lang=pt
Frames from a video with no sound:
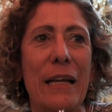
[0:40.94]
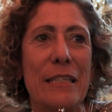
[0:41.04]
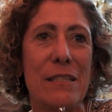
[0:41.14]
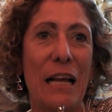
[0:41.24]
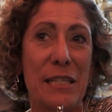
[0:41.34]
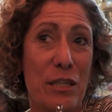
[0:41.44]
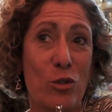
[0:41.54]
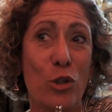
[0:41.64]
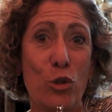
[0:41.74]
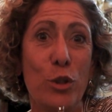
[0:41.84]
a que,
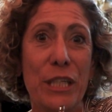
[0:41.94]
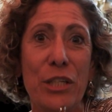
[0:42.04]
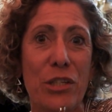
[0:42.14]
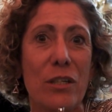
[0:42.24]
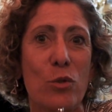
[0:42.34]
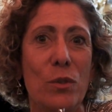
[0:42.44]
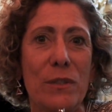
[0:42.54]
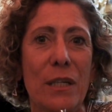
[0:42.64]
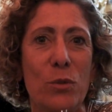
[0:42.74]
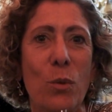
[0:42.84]
questões jurídicas,
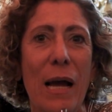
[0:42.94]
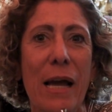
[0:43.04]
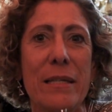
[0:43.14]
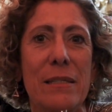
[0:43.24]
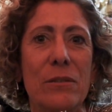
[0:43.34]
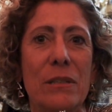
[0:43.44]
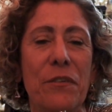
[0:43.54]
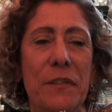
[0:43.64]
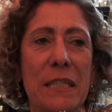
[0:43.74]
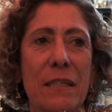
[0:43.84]
contratuais do,
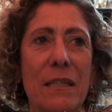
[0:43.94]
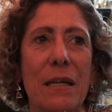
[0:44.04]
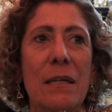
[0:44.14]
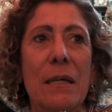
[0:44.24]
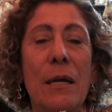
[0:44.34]
da franquia.